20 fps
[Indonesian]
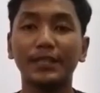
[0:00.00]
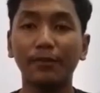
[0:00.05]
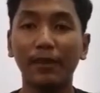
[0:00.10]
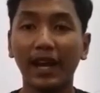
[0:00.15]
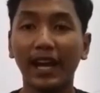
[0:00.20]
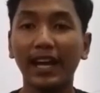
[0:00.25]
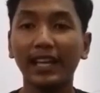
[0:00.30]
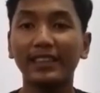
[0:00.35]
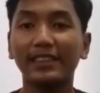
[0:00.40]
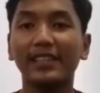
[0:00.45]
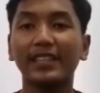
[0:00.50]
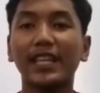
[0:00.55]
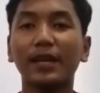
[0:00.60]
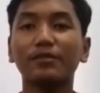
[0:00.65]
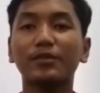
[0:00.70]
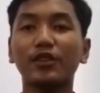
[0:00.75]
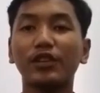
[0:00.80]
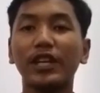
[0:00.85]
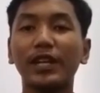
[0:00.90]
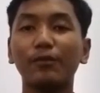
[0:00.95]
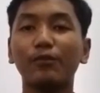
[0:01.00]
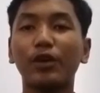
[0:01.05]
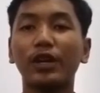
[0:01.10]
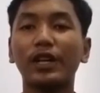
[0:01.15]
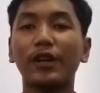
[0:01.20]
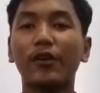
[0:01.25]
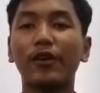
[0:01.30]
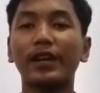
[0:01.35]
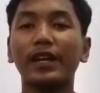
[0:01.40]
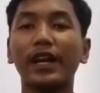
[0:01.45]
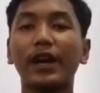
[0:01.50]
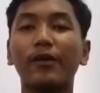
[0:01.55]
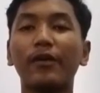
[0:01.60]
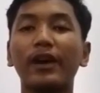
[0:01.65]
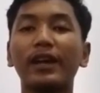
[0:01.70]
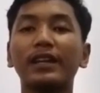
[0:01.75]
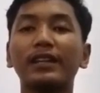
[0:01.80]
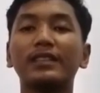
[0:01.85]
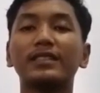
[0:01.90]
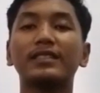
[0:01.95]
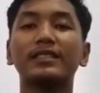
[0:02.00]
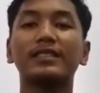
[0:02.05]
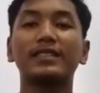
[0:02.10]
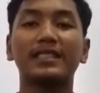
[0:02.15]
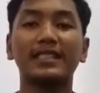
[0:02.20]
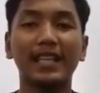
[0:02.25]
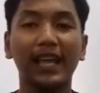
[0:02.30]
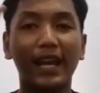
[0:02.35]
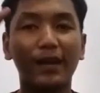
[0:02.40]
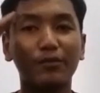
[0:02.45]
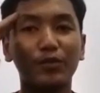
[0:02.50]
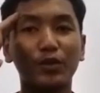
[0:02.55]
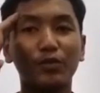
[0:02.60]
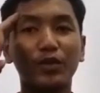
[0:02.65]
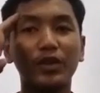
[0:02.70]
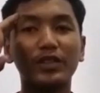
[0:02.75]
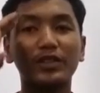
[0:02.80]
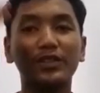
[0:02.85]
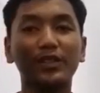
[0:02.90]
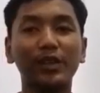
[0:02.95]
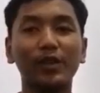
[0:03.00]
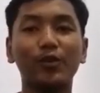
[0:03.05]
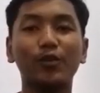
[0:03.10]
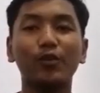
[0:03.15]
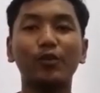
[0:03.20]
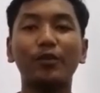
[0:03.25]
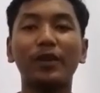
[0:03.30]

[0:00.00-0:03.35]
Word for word: Semangat tetap solid buat kawan-kawan. Salam Bumo Teguh